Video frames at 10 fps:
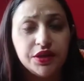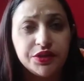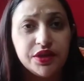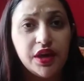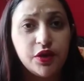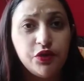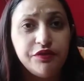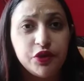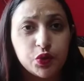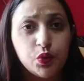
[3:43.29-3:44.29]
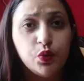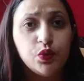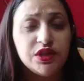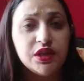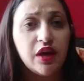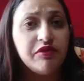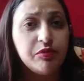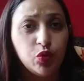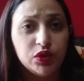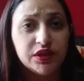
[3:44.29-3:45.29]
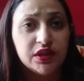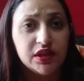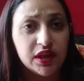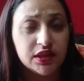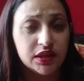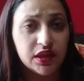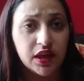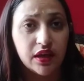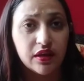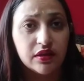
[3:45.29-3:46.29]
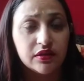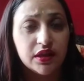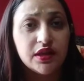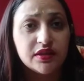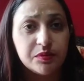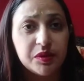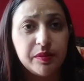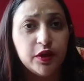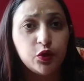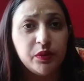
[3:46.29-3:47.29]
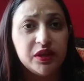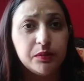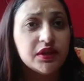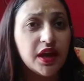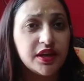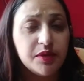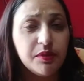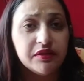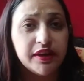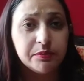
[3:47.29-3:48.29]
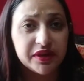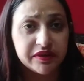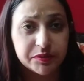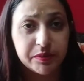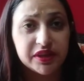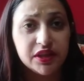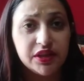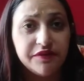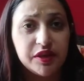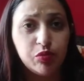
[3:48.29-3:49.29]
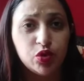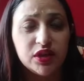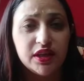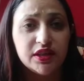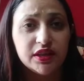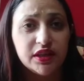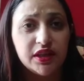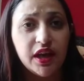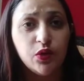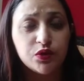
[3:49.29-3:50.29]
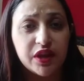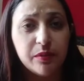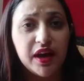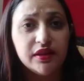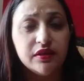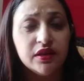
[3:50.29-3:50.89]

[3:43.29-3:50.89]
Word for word: श्री हरि विष्णु जी का भी पूजन किया जाता है देखिए सबसे पहले तो मैंने बताया कि भगवान बृहस्पति देव की पूजा की जाती है उसके बाद